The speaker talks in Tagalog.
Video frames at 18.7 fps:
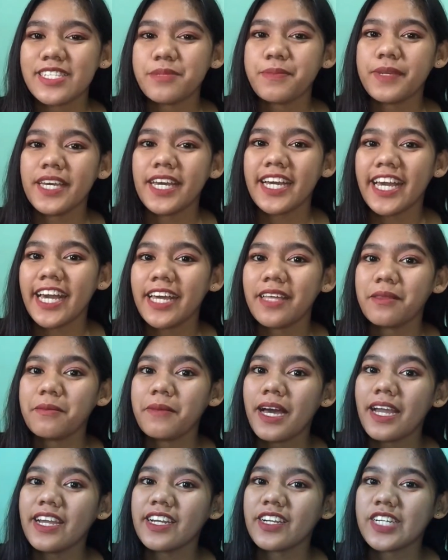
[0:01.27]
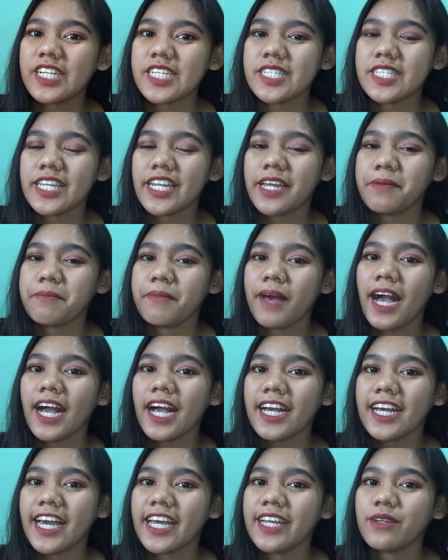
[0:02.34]
It's me again, Mary Chris, and I'm
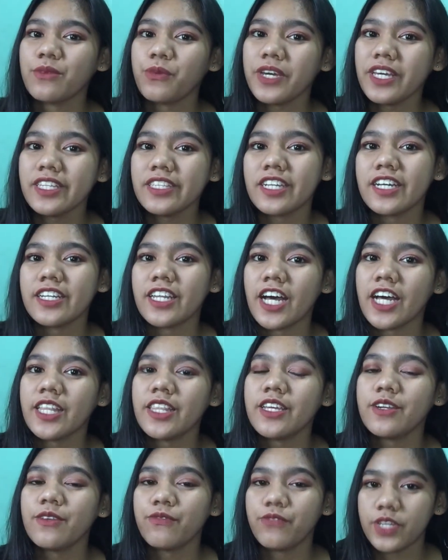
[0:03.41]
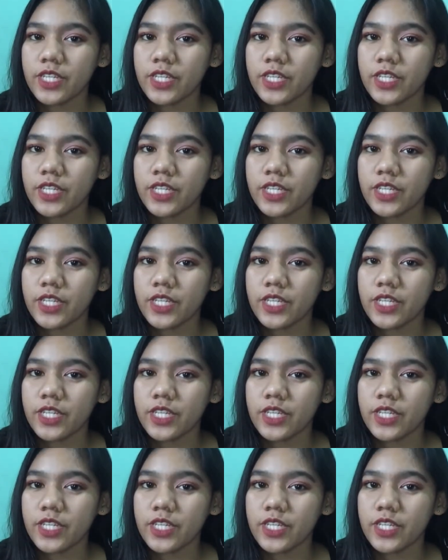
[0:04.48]
back again with another